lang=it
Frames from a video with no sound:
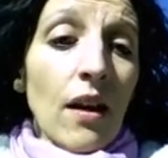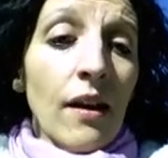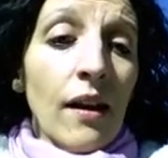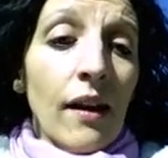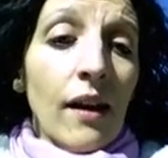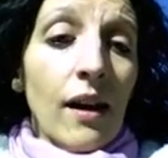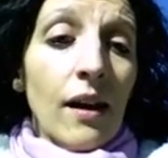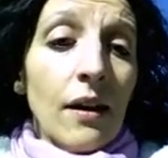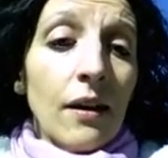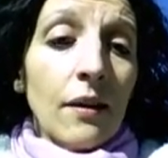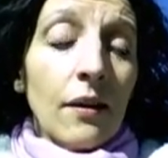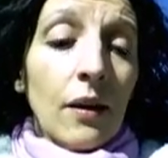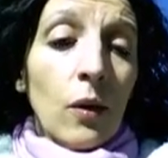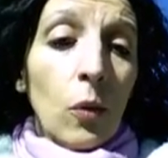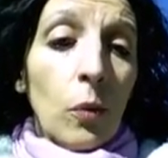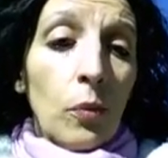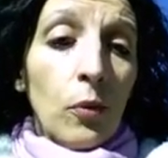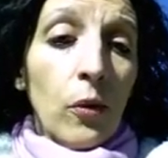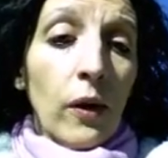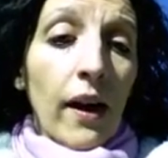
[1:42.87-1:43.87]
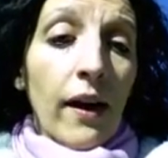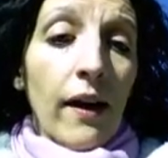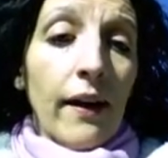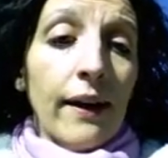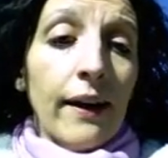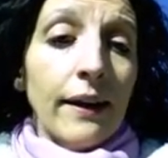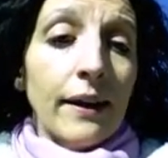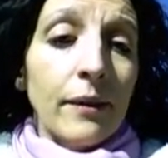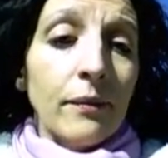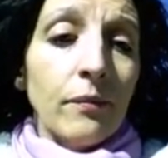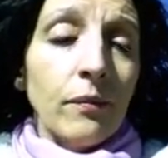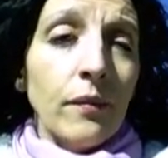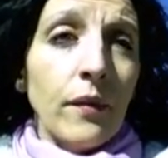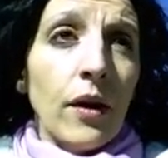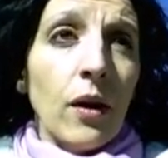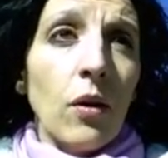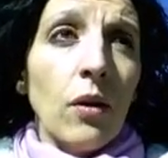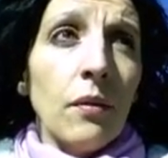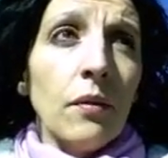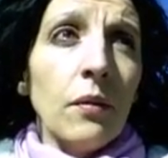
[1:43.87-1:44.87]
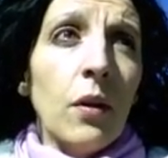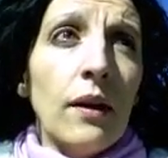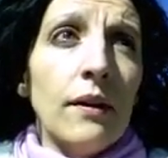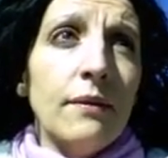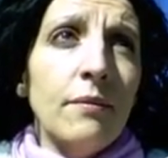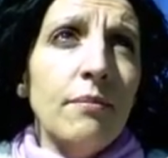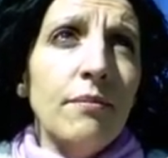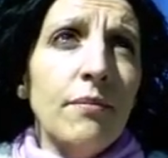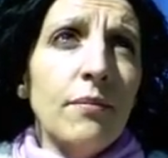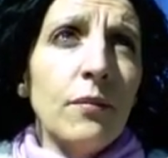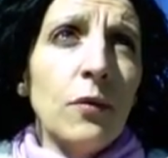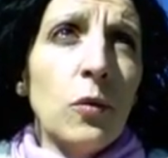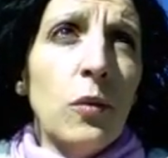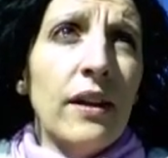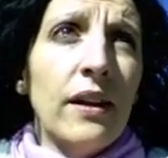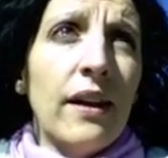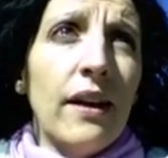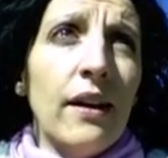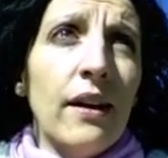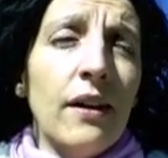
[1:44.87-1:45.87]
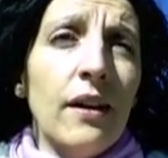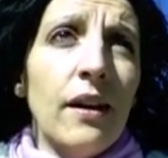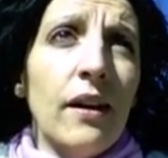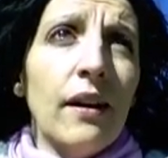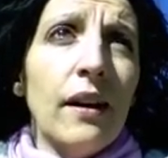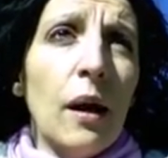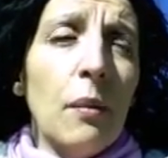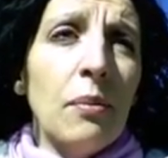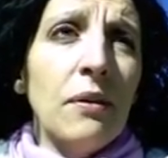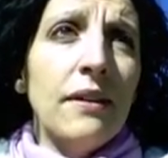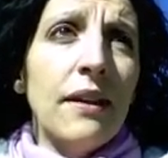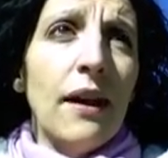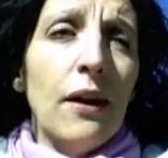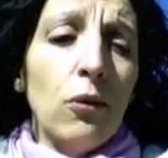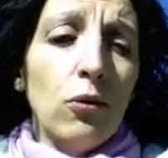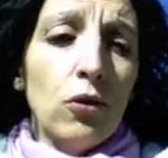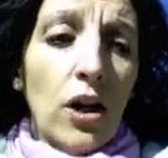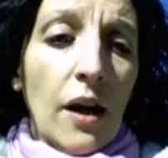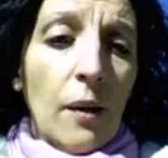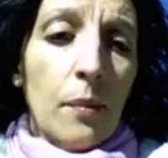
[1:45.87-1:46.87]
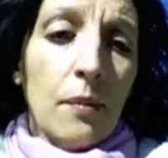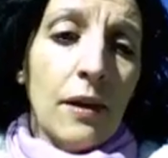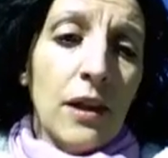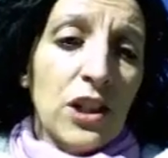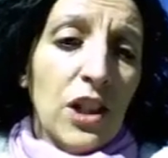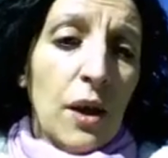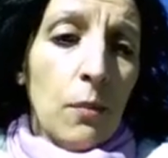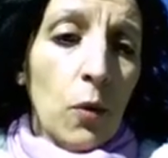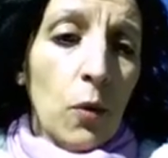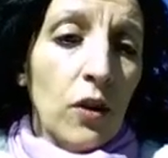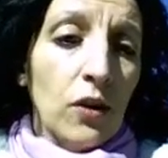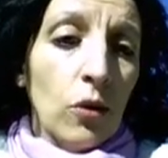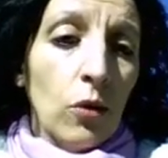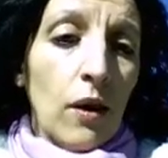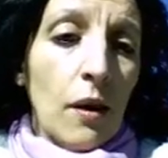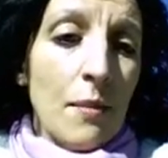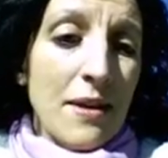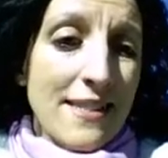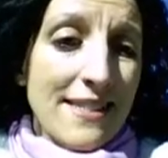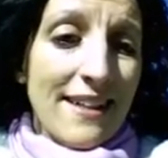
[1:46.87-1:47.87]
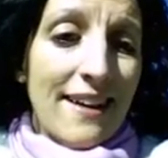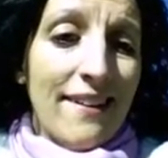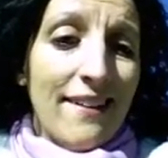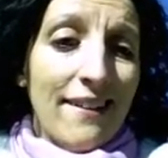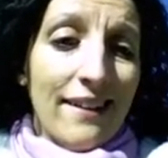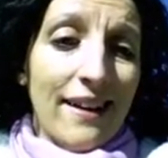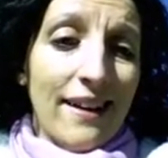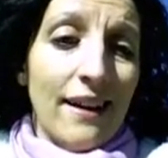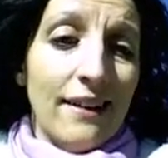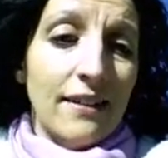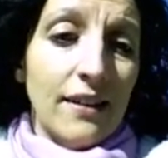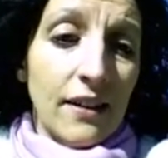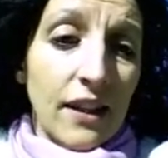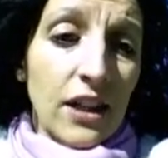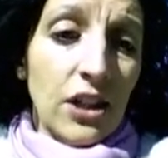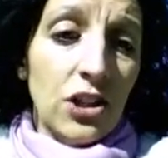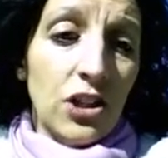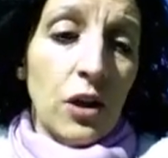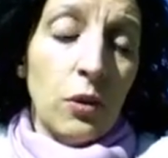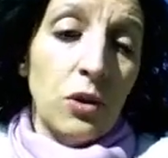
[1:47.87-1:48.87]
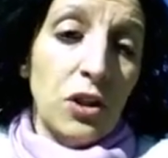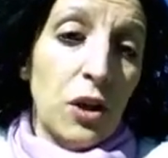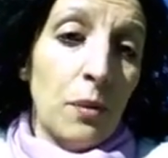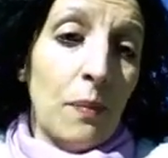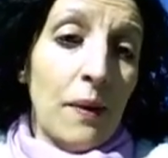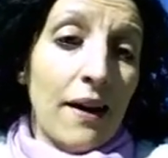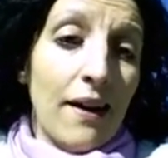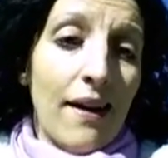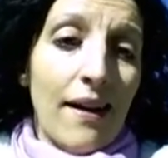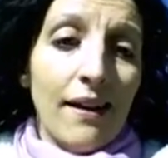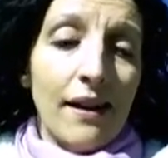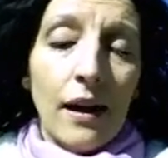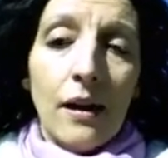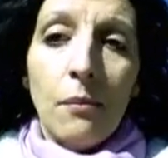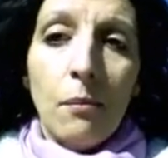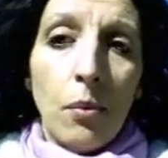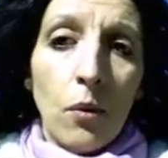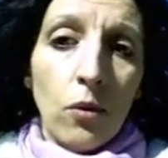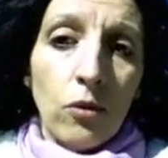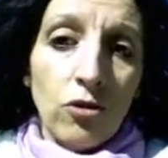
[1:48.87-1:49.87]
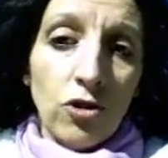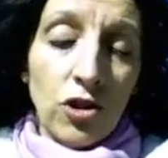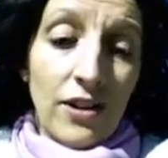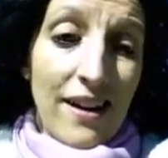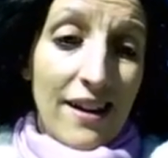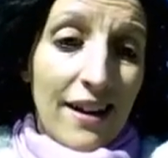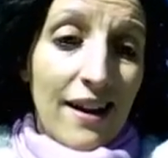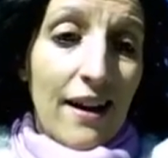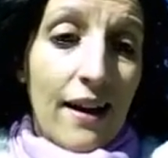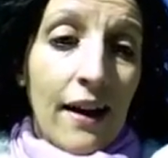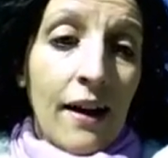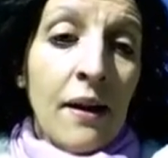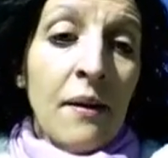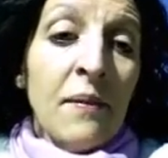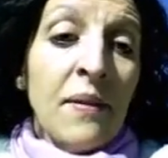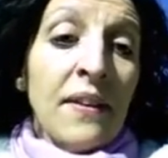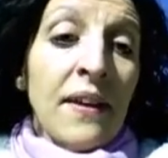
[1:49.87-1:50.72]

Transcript: eh, oppure ehm, mm, quel che capitano, sai, per esempio quando a Mezzana che era ai tedeschi, qui si parla anche un po' in generale.